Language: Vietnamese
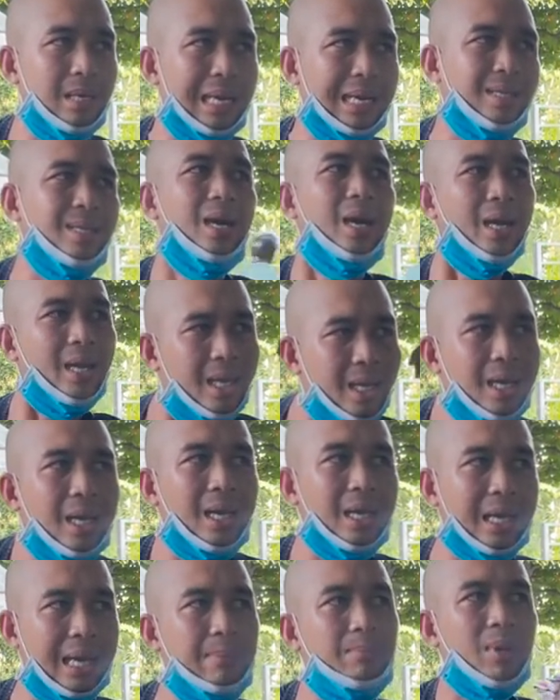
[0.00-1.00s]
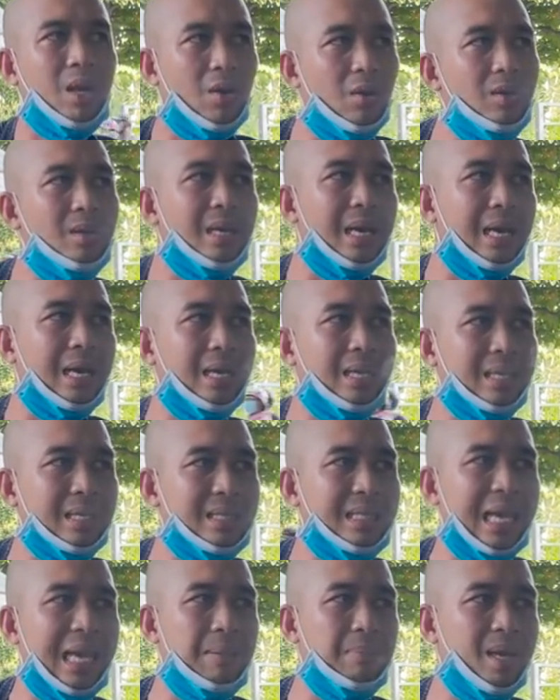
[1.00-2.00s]
anh nghĩ á, em nói là
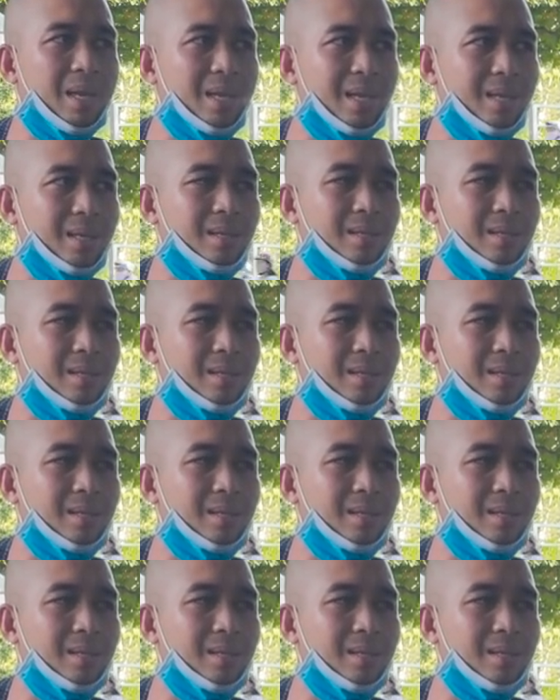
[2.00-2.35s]
cái xe mà